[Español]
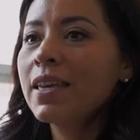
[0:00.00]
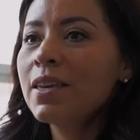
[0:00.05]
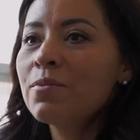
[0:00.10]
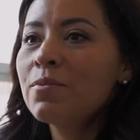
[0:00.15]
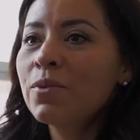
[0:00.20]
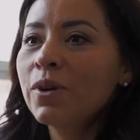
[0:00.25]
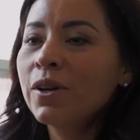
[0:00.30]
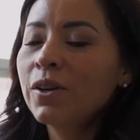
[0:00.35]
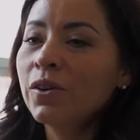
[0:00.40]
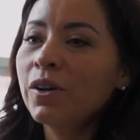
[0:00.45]
Y
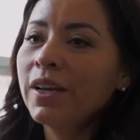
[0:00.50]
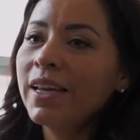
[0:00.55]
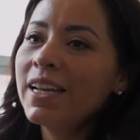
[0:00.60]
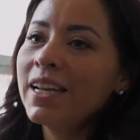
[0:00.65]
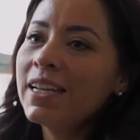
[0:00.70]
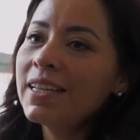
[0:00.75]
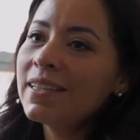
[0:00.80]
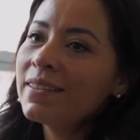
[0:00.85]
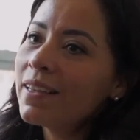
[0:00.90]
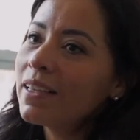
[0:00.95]
bueno,
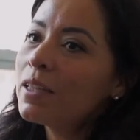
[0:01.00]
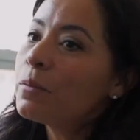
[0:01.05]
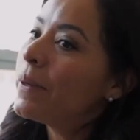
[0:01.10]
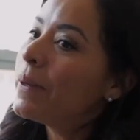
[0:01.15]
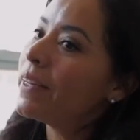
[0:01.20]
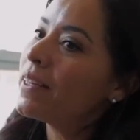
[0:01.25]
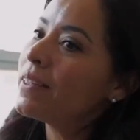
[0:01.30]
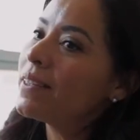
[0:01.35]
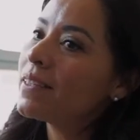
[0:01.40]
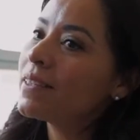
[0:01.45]
en esta
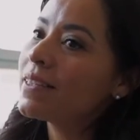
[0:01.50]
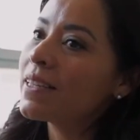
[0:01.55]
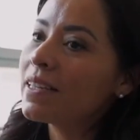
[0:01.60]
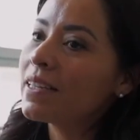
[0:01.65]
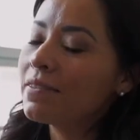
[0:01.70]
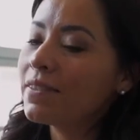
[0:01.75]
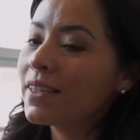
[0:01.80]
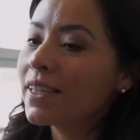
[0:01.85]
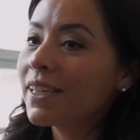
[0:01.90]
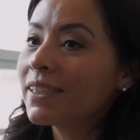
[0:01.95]
experiencia
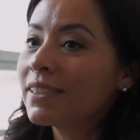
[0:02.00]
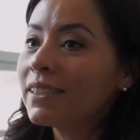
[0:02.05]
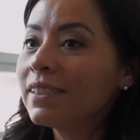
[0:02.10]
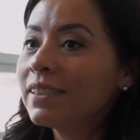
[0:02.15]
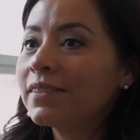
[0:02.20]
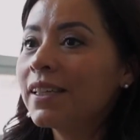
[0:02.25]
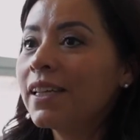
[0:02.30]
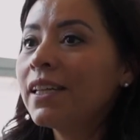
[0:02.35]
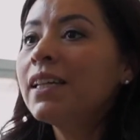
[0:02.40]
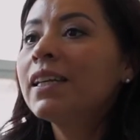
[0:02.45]

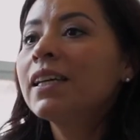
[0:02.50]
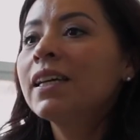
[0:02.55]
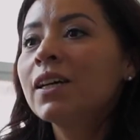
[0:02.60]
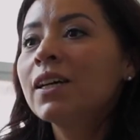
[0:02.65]
significativa,